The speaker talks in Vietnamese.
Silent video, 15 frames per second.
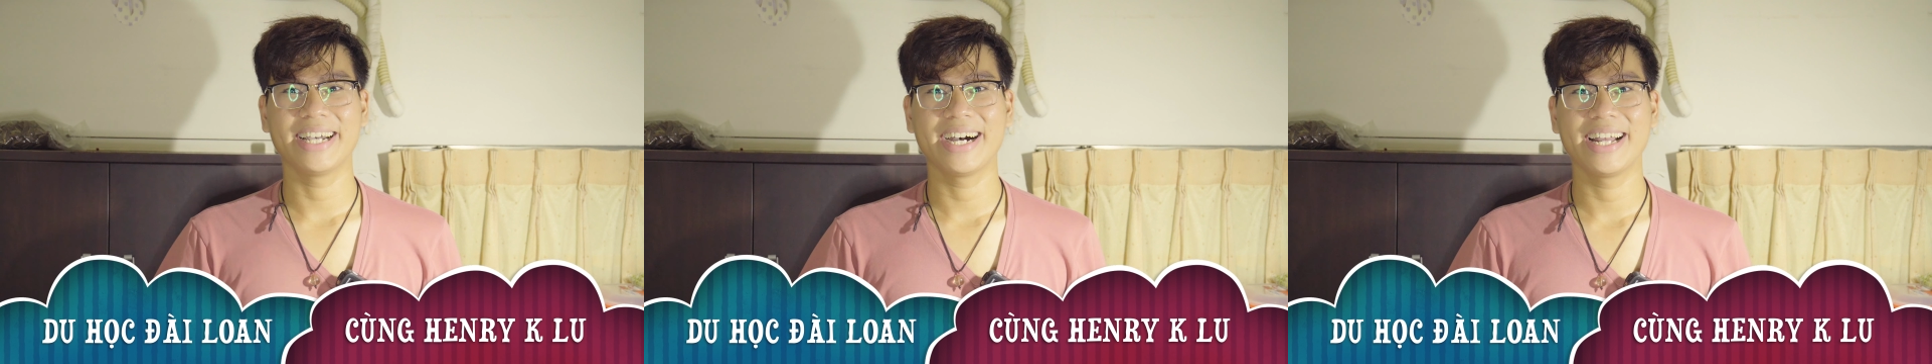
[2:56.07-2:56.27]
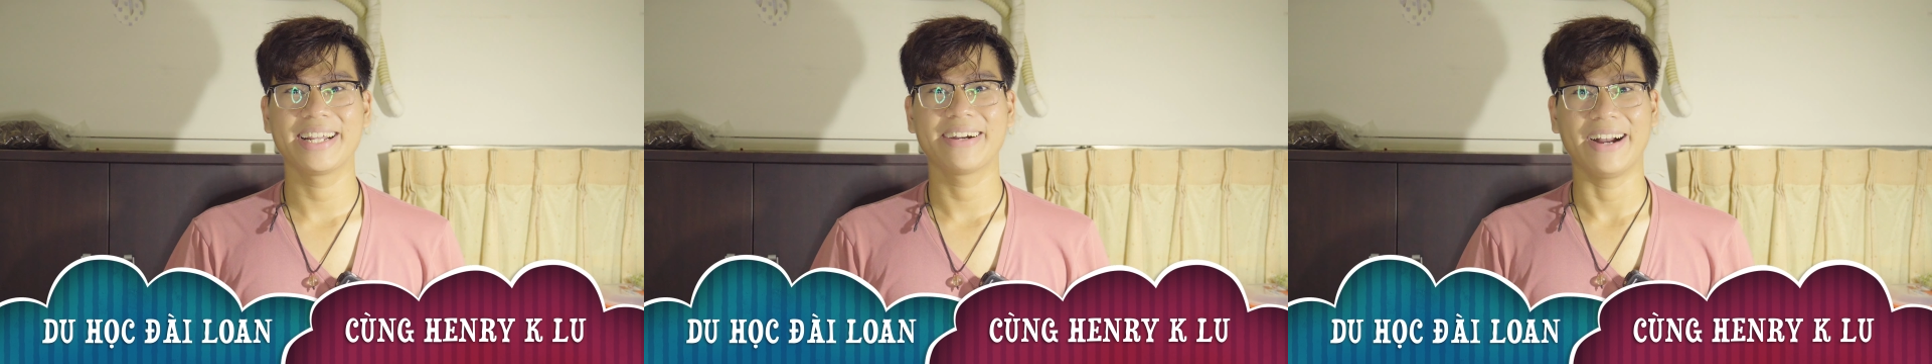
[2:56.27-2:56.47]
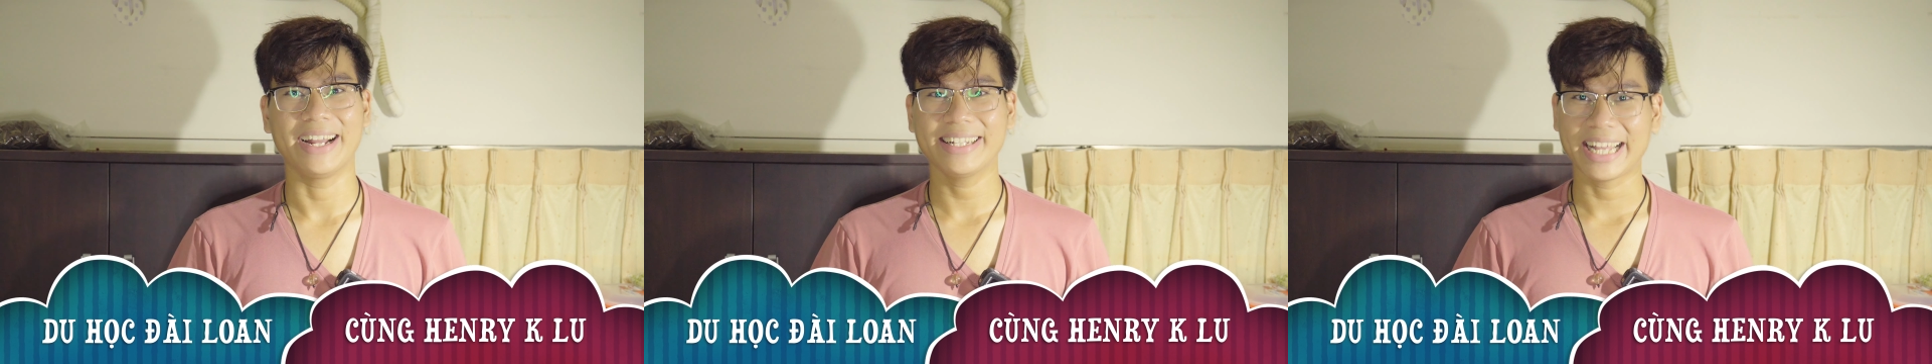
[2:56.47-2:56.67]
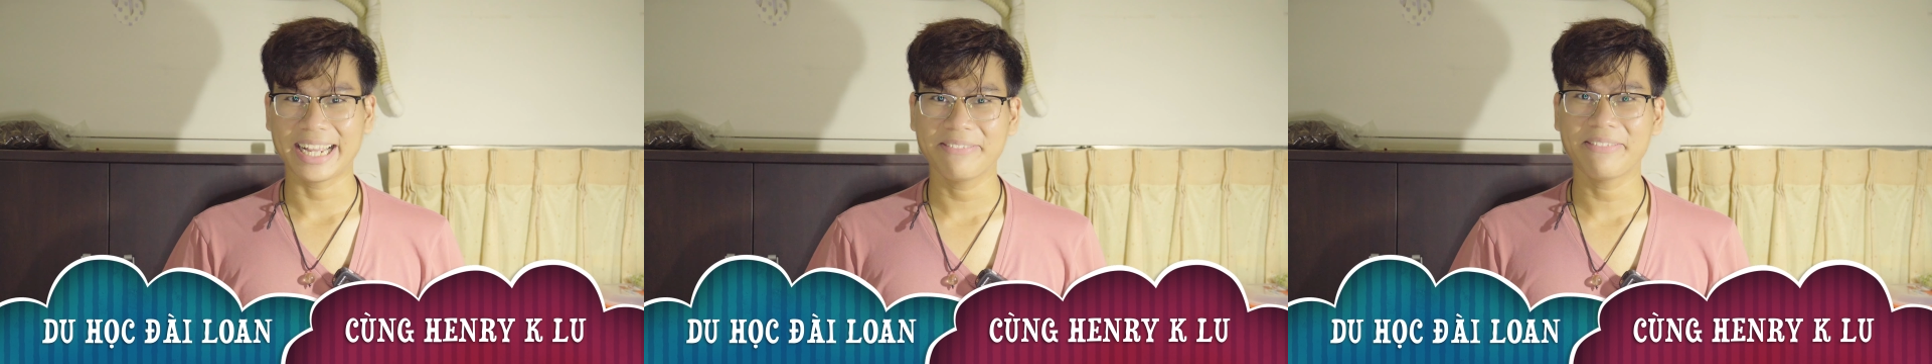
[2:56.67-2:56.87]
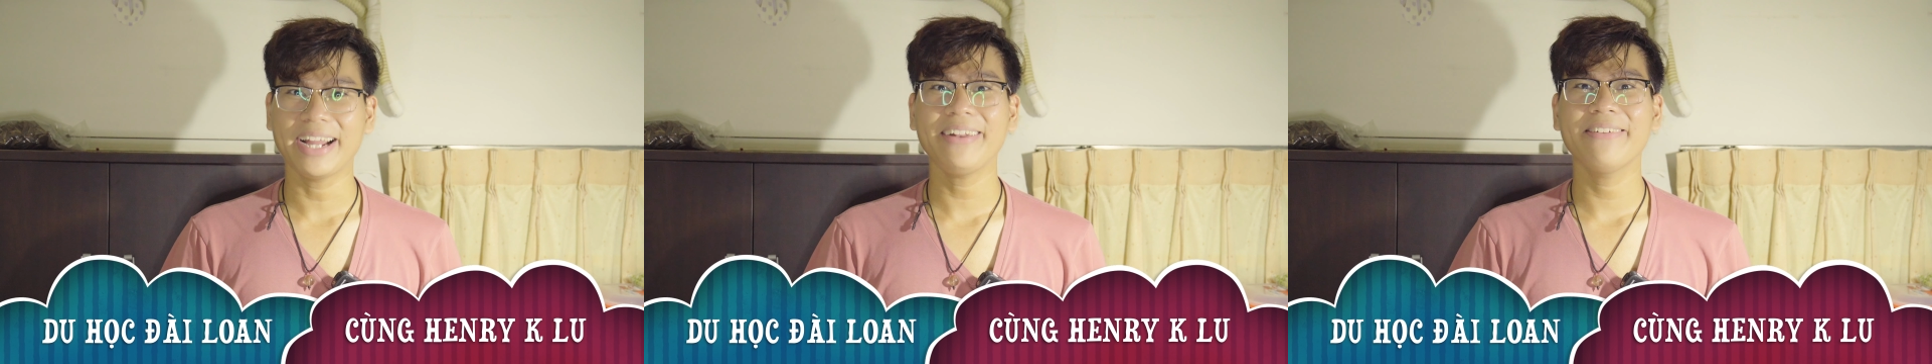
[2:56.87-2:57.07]
chơi khoảng
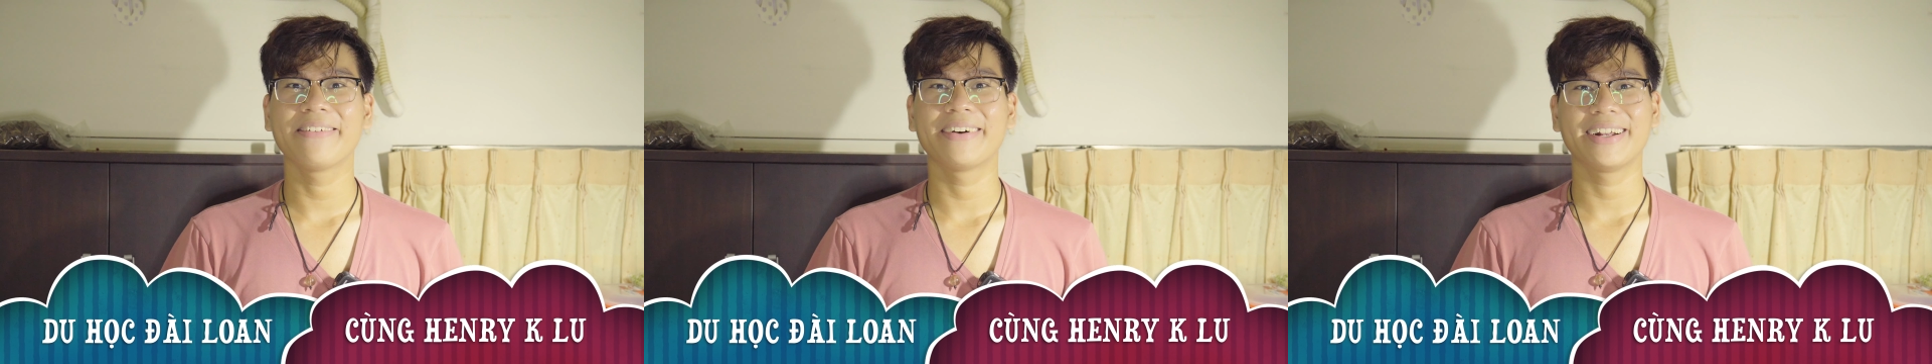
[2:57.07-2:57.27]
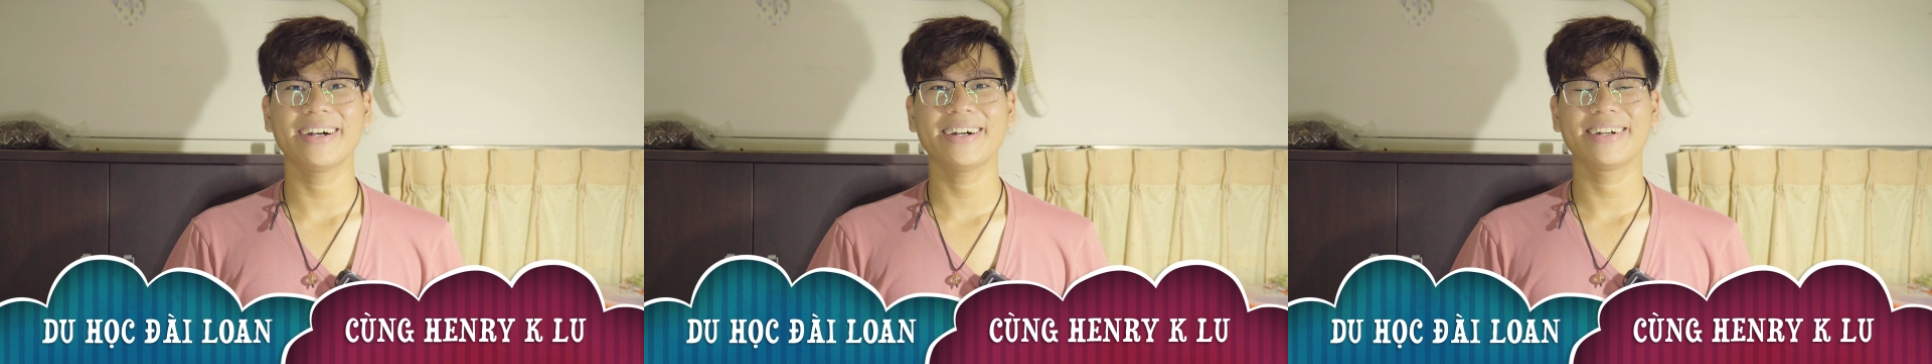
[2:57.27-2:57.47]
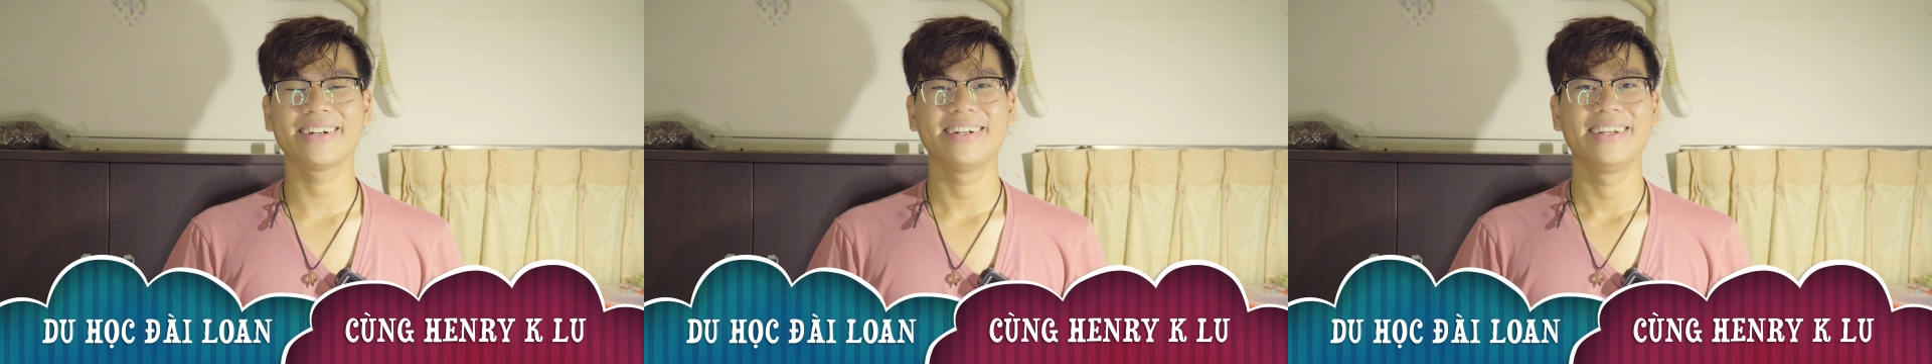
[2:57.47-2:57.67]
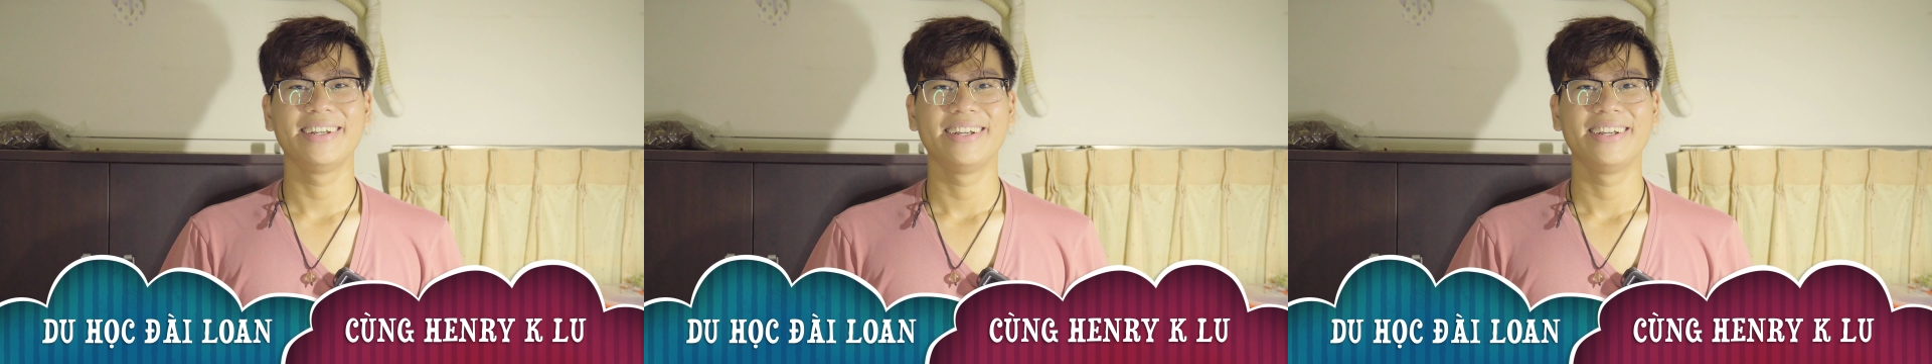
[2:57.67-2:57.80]
tháng mấy luôn rồi đó.